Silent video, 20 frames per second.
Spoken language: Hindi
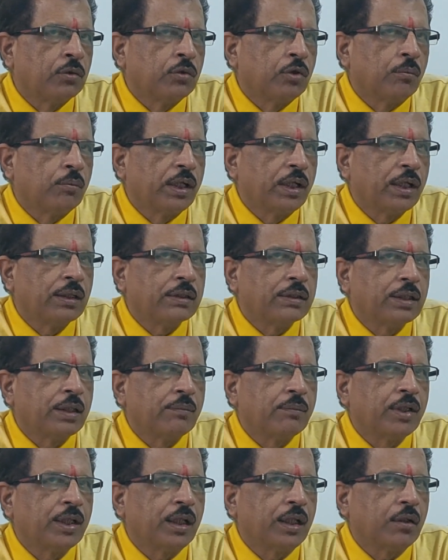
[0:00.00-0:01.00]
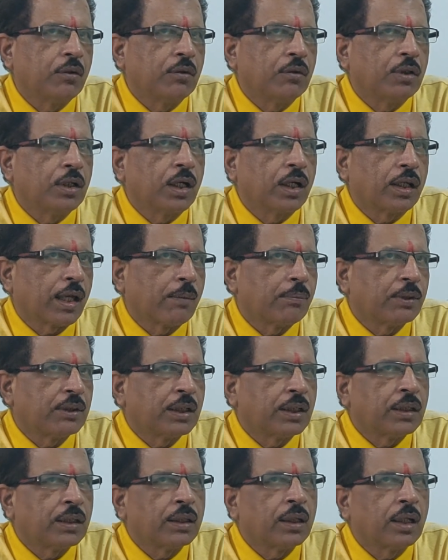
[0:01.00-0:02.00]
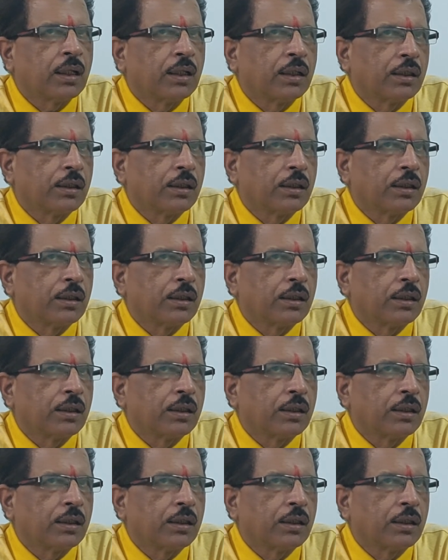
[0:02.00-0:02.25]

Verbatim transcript: तो मंगल से हमें अंगों का क्या पता लगा